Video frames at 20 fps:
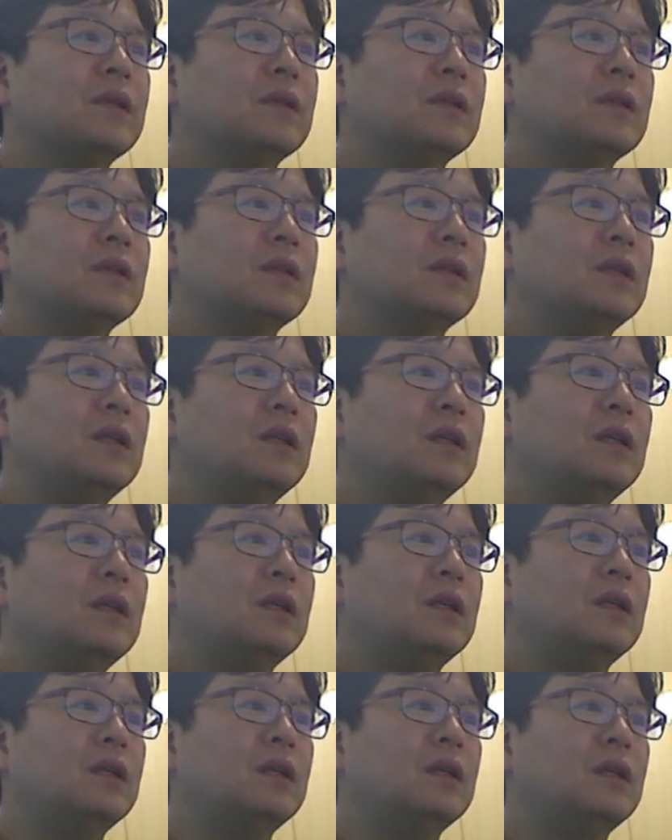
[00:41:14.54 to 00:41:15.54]

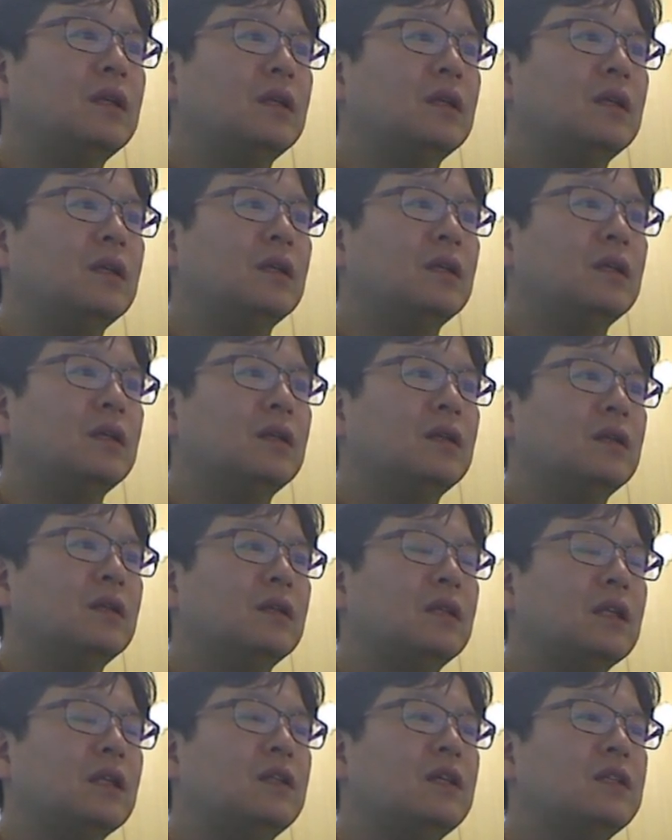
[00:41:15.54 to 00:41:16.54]
이
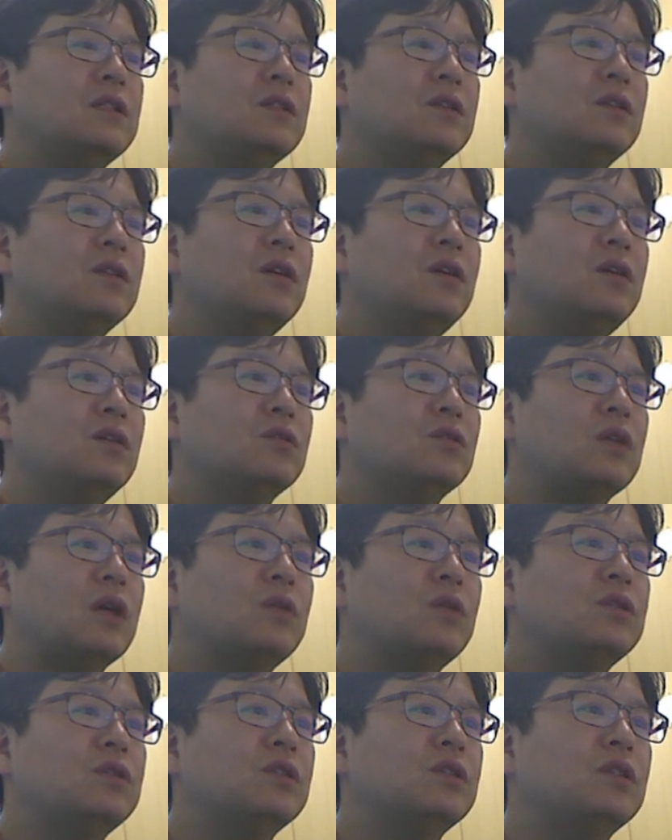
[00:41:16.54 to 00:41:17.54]
대퇴신경
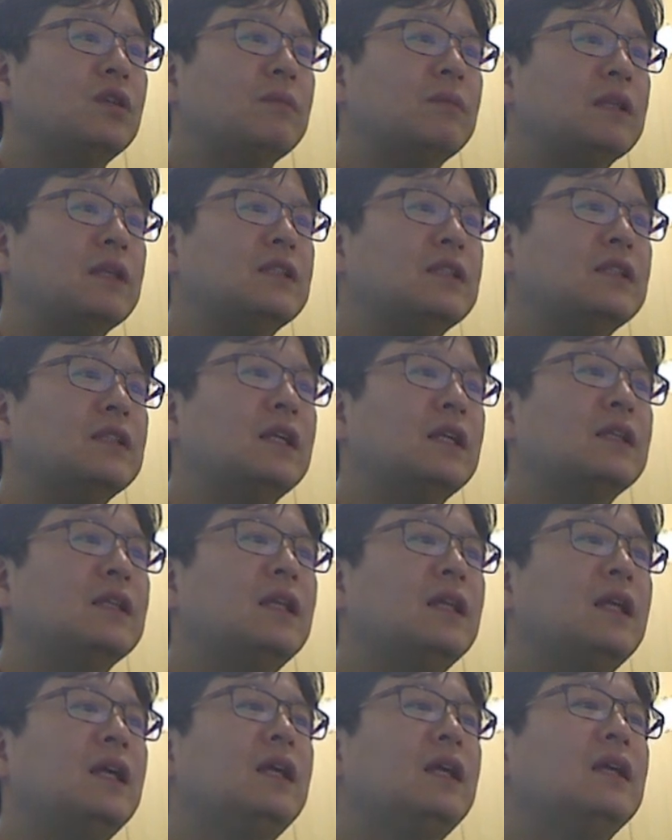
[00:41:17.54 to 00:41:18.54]
좌골신경 마취를 할
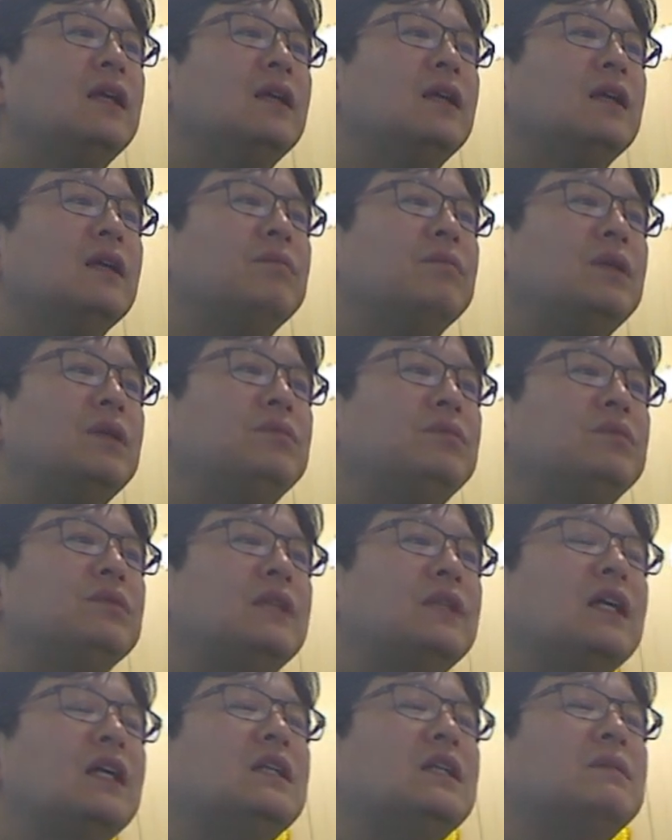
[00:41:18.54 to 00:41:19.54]
때
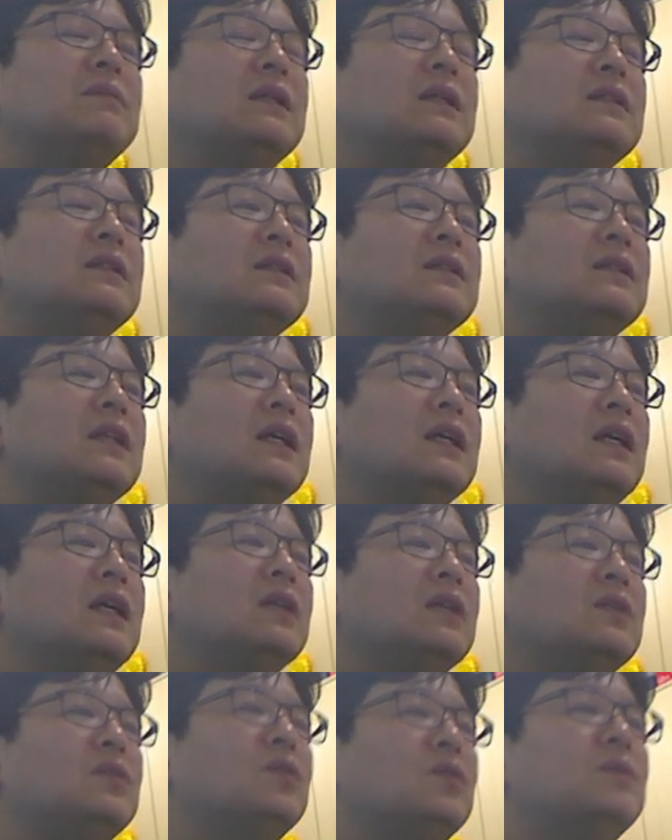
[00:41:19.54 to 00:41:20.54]
피부 따끔한
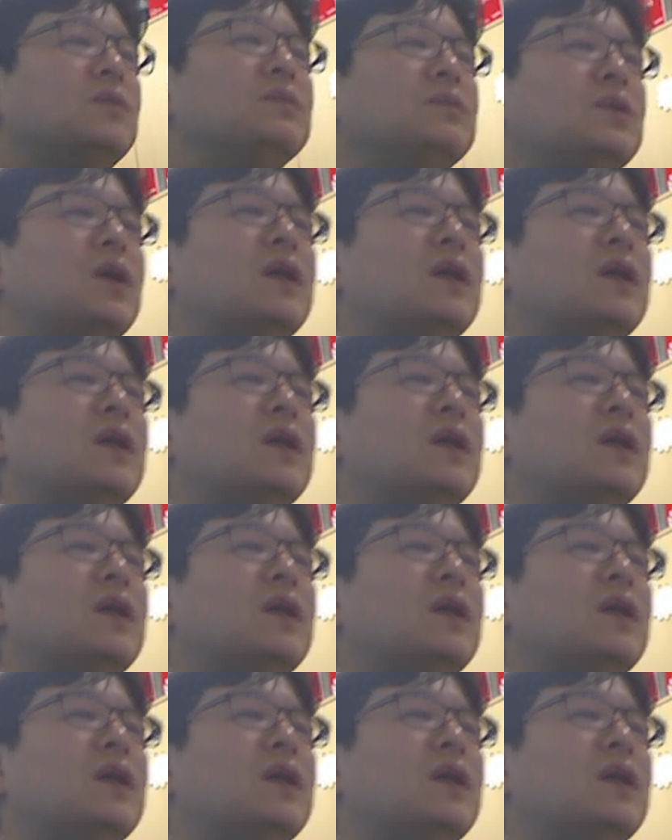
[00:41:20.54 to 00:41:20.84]
증상이 조금